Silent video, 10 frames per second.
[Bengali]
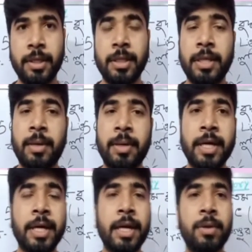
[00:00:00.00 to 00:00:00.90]
আমরা
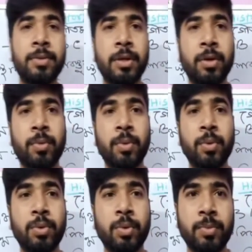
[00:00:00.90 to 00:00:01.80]
এখানে আলোচনা করব
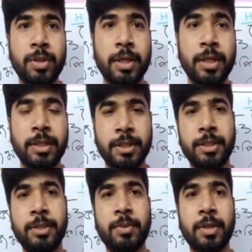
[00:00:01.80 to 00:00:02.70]
গৌতম বুদ্ধের
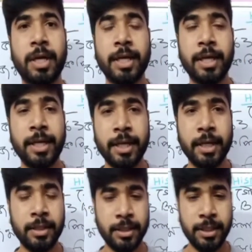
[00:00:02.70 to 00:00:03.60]
জীবন কাহিনী নিয়ে
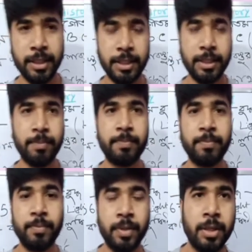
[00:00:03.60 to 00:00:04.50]
ঠিক আছে
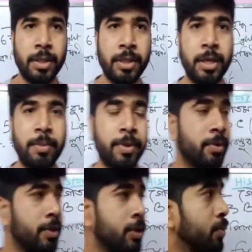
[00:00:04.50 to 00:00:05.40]
তাহলে ভিডিওটি
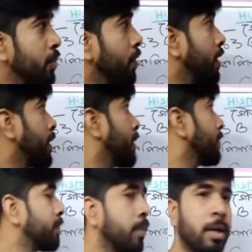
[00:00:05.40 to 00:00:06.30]
শুরু করার আগে
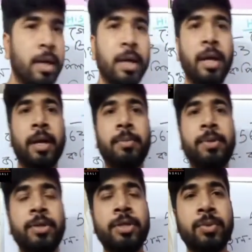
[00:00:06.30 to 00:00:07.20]

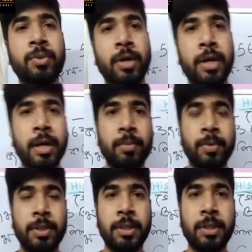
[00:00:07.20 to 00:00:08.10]
ভিডিওটি শুরু করার আগে বলছি
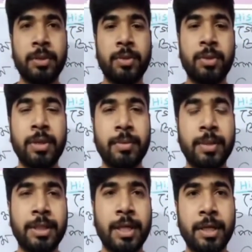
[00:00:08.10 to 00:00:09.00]
যদি আমাদের
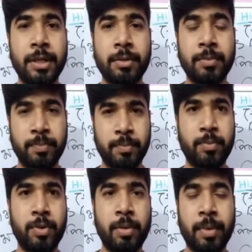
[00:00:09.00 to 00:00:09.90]
চ্যানেলটিকে
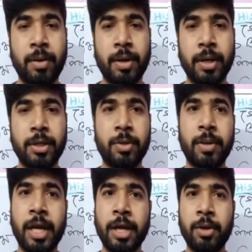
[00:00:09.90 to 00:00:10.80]
যদি ভালো লাগে সবাই
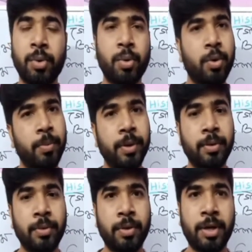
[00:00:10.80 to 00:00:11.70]
লাইক করো কমেন্ট করো
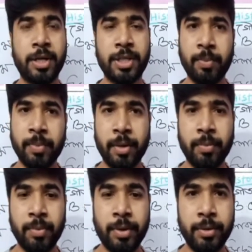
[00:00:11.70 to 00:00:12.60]
সাবস্ক্রাইব করে
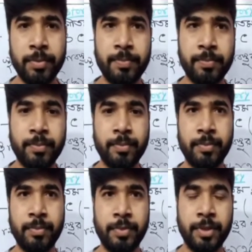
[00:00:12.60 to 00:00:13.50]
নিন
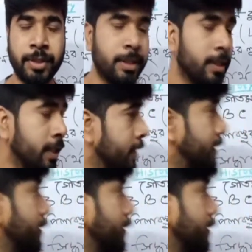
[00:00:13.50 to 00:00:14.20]
ঠিক আছে